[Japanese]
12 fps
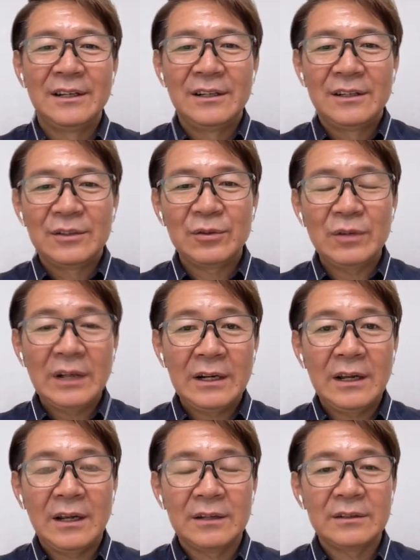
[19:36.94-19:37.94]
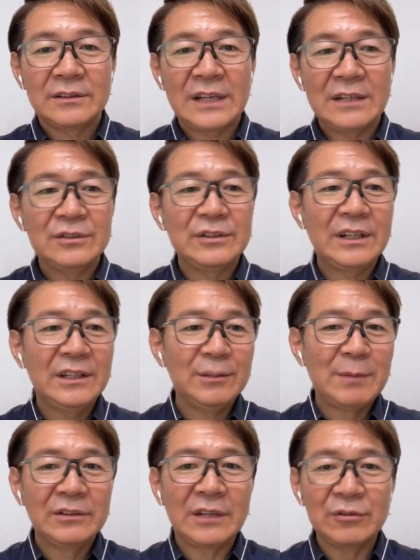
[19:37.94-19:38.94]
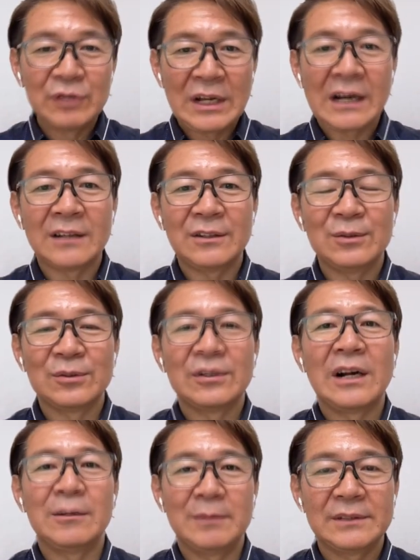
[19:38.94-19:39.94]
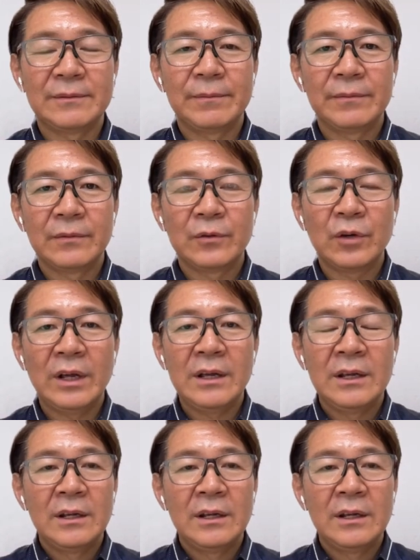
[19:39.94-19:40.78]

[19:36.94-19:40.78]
それがね最終的に今言った豊かっていうことになりますこれ